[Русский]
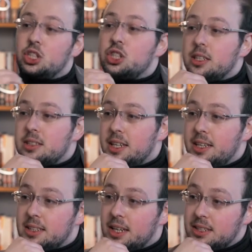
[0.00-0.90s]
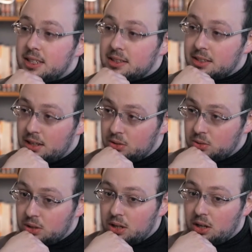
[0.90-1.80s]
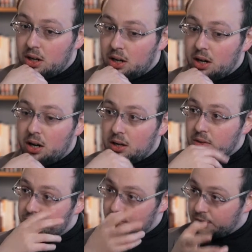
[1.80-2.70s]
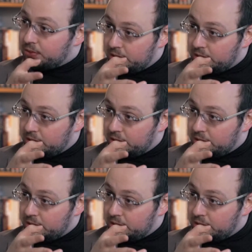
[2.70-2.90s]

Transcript: И часто это отрицают а, в,